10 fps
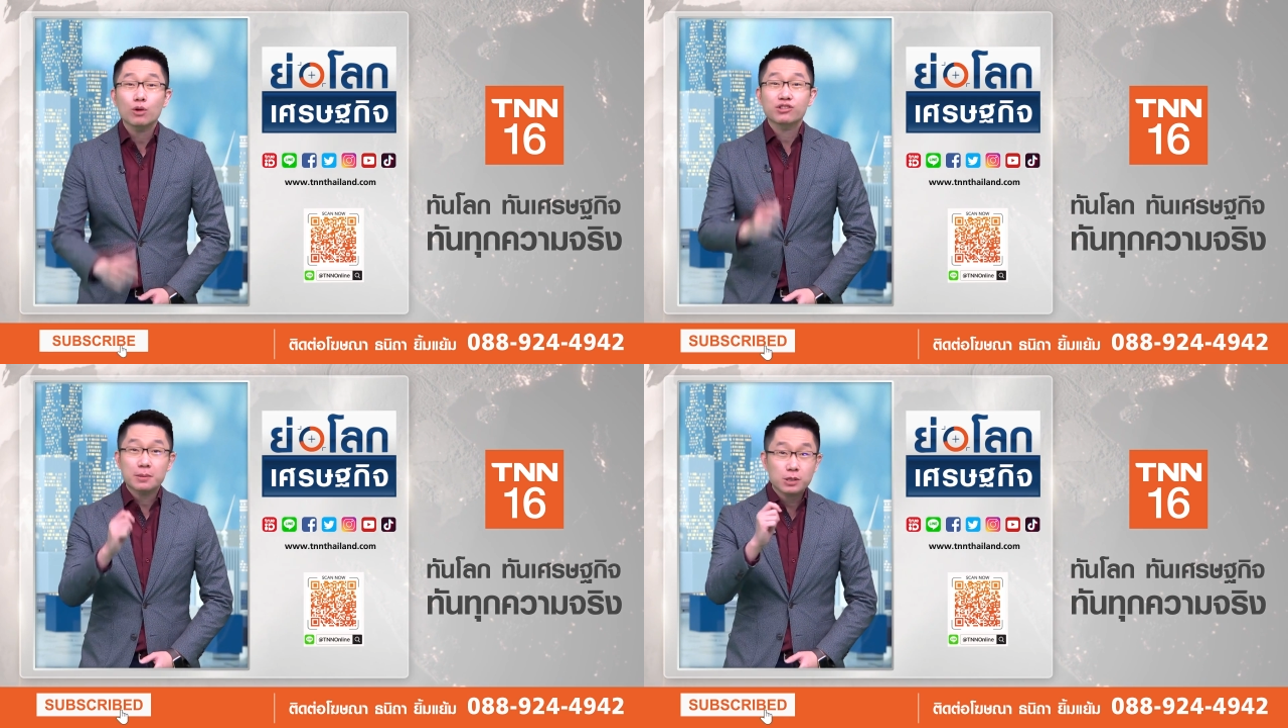ก
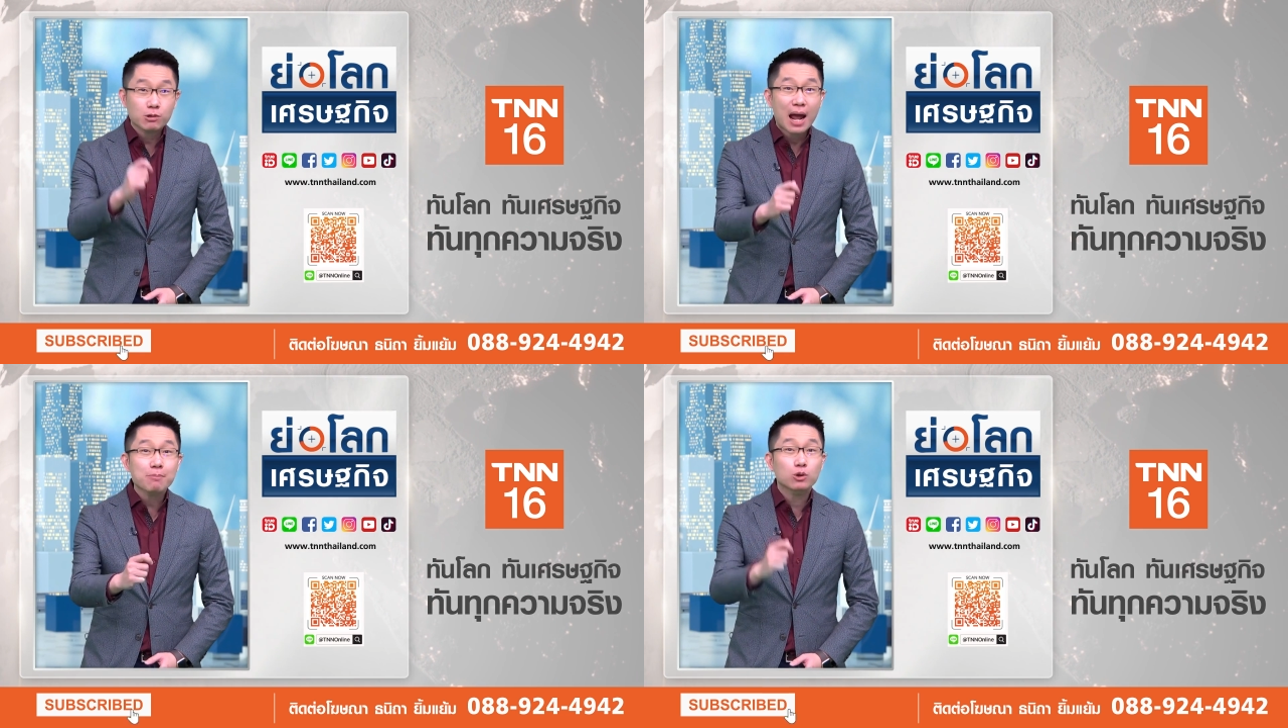ด
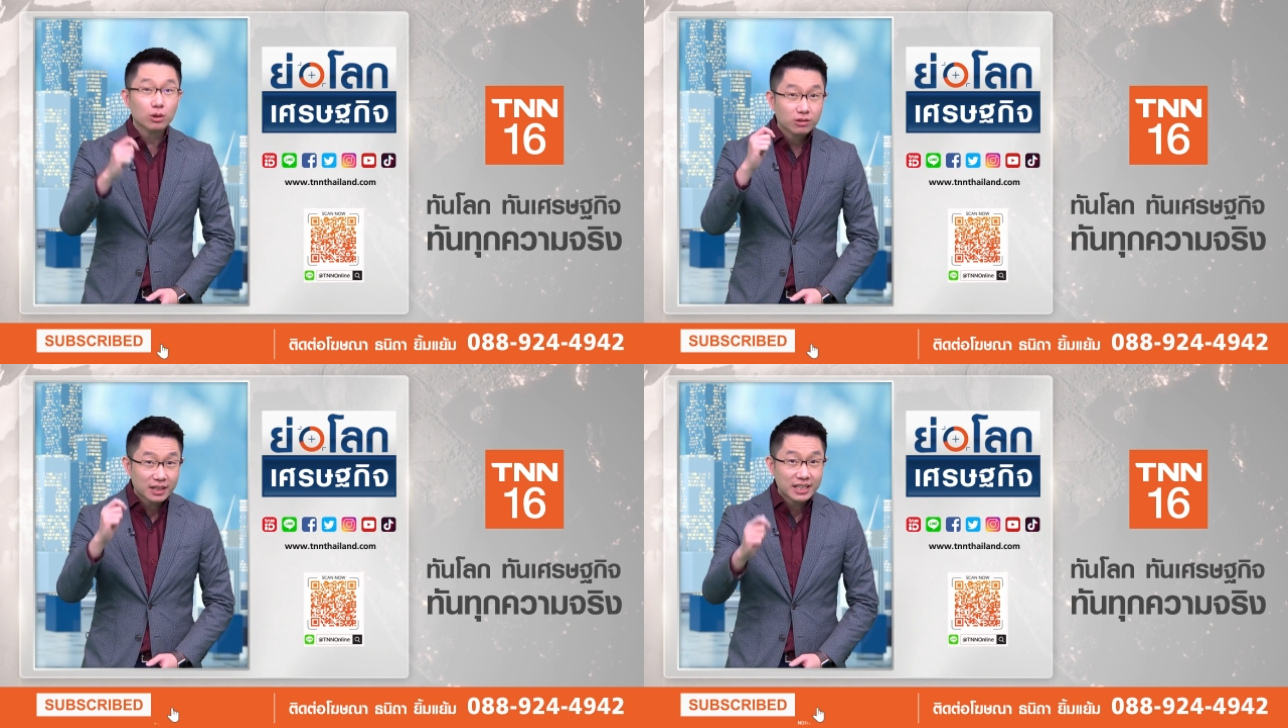subscribe ก
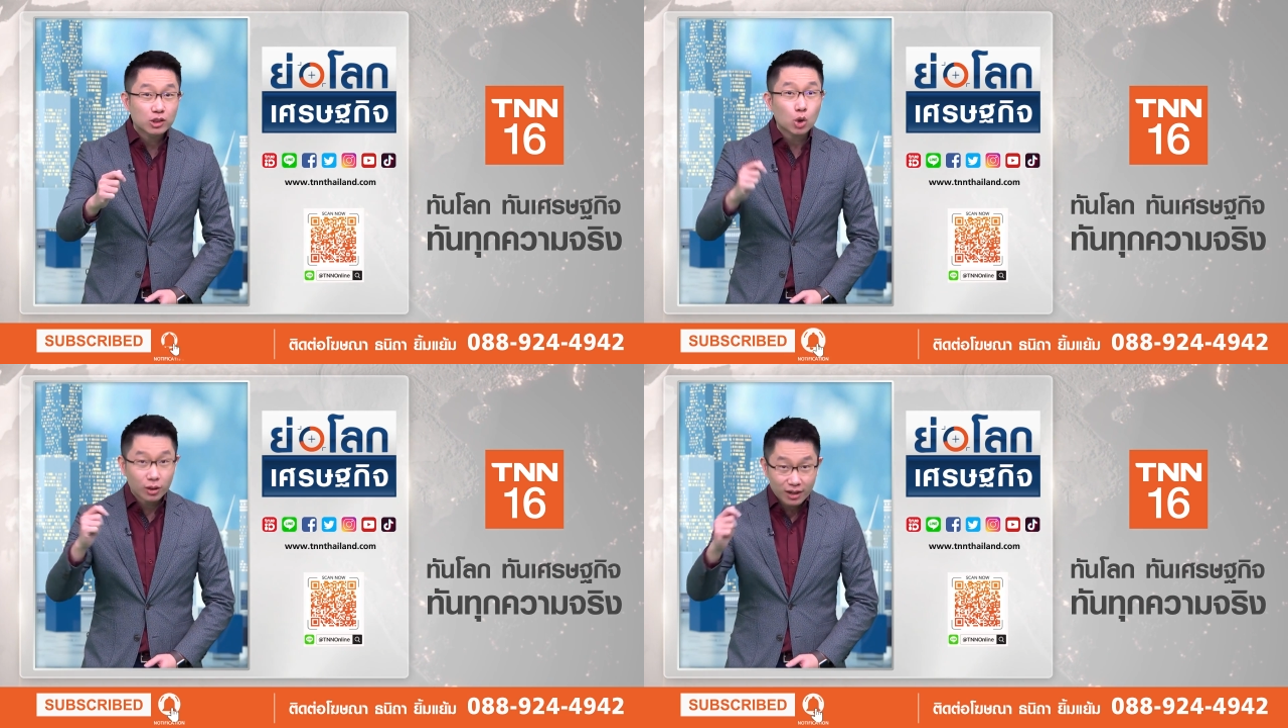ดกระดิ่
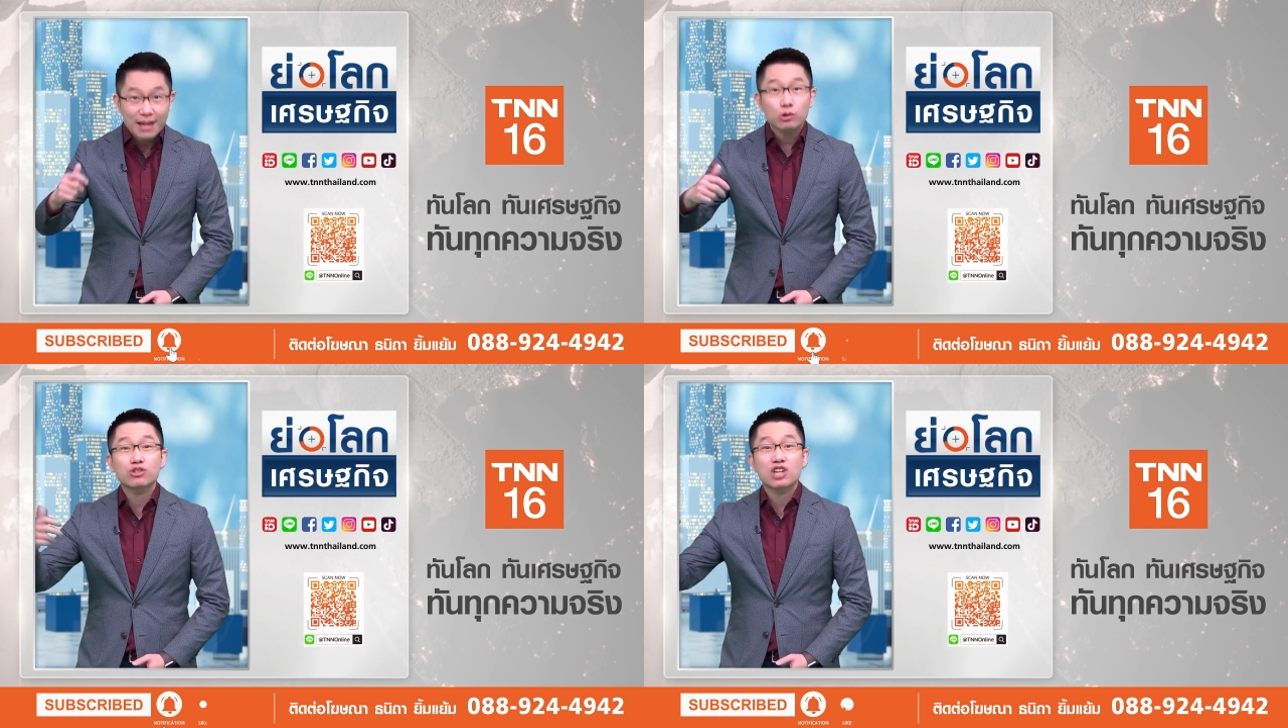งกดไล
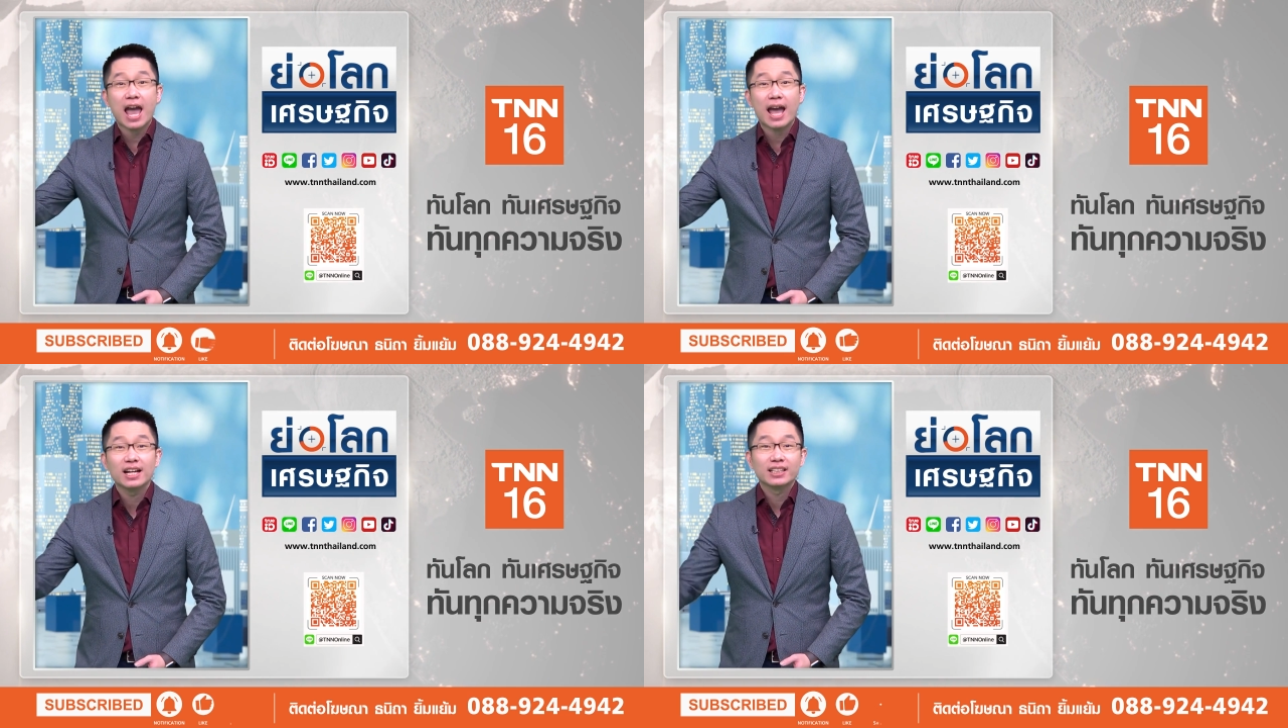ค์กดแช
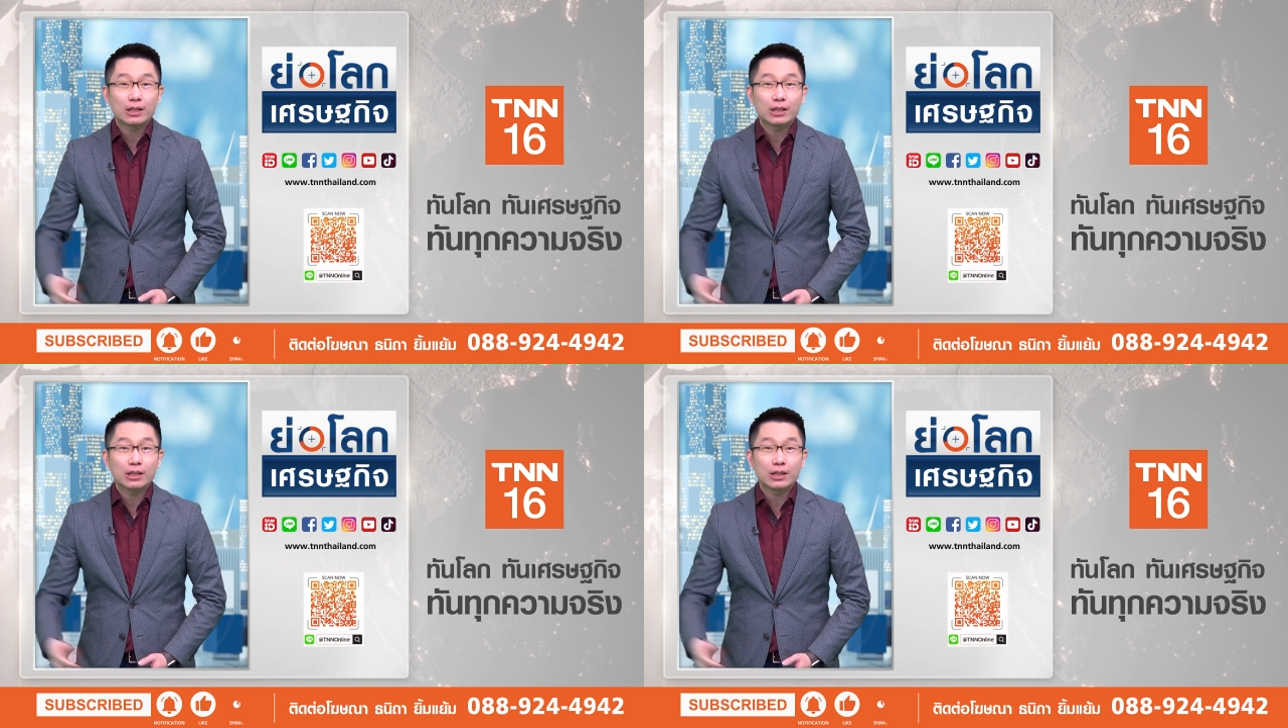ร์